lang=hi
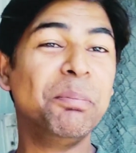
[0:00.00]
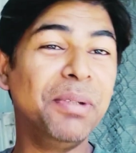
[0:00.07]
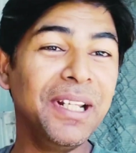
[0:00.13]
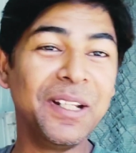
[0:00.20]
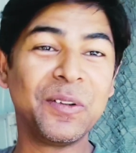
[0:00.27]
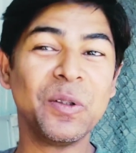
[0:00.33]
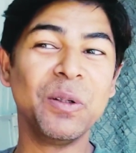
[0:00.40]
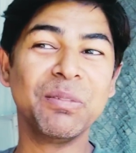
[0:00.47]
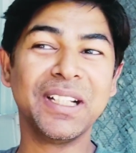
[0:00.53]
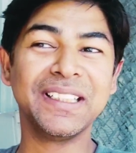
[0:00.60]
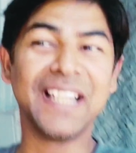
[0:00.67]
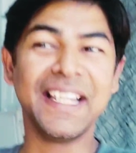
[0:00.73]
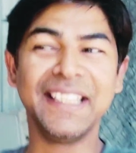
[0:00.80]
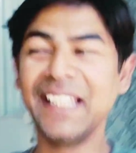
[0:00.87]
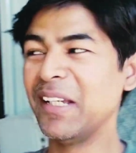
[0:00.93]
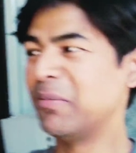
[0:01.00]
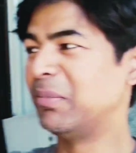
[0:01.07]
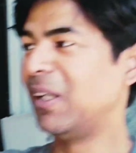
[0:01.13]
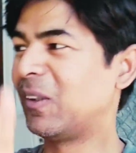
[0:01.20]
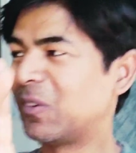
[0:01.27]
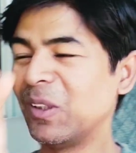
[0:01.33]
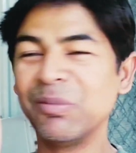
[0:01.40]
बिल्कुल मत आइए
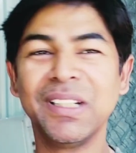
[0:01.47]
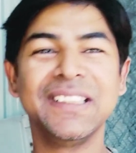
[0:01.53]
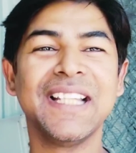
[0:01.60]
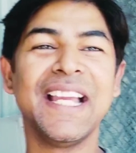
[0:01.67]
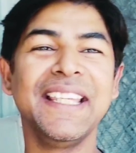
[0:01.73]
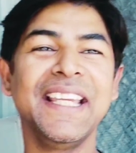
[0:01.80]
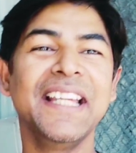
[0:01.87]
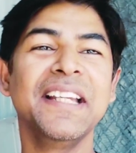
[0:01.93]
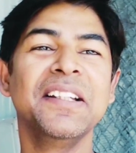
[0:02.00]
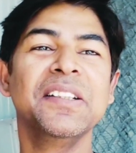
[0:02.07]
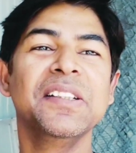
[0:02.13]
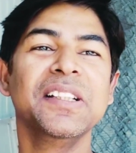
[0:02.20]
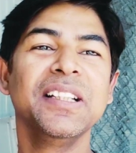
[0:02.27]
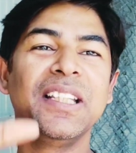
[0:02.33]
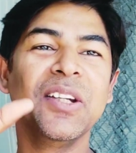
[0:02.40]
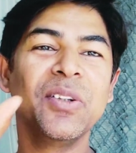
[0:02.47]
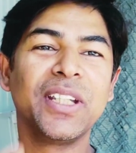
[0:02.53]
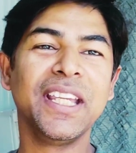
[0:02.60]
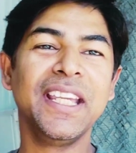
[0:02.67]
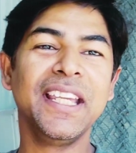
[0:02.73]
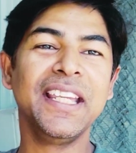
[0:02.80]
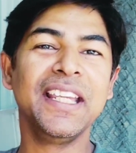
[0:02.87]
बिल्कुल मत आइए क्योंकि